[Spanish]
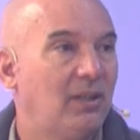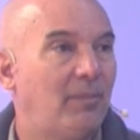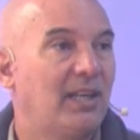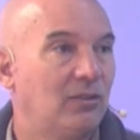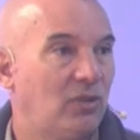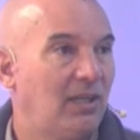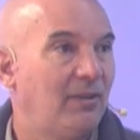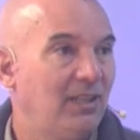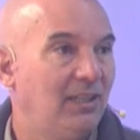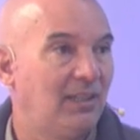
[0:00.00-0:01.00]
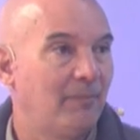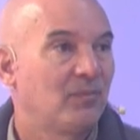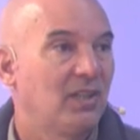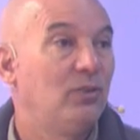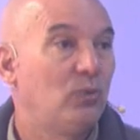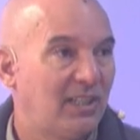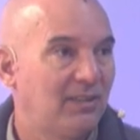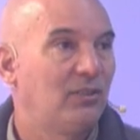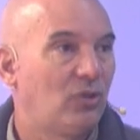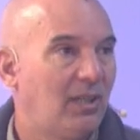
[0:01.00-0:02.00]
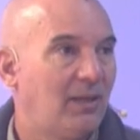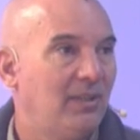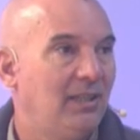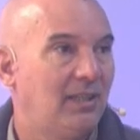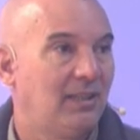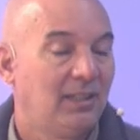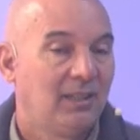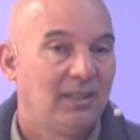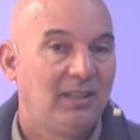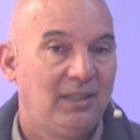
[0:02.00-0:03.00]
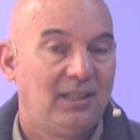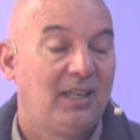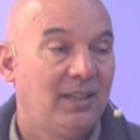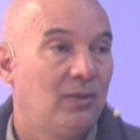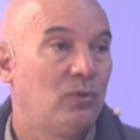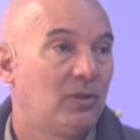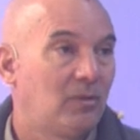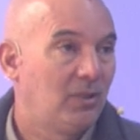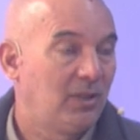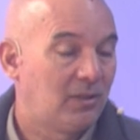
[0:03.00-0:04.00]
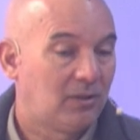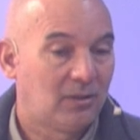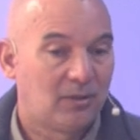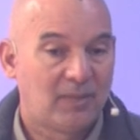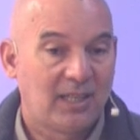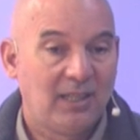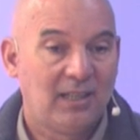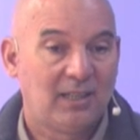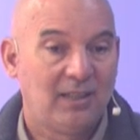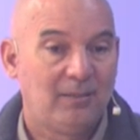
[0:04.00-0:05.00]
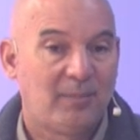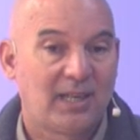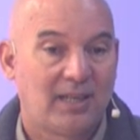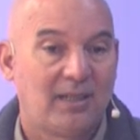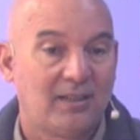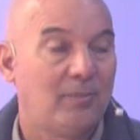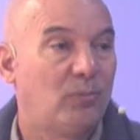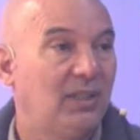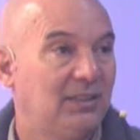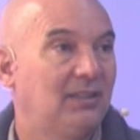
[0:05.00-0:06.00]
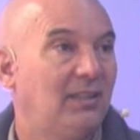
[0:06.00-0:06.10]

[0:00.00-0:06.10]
es para toda la vida y durante toda la vida y, es de uno, dijo María, es para después...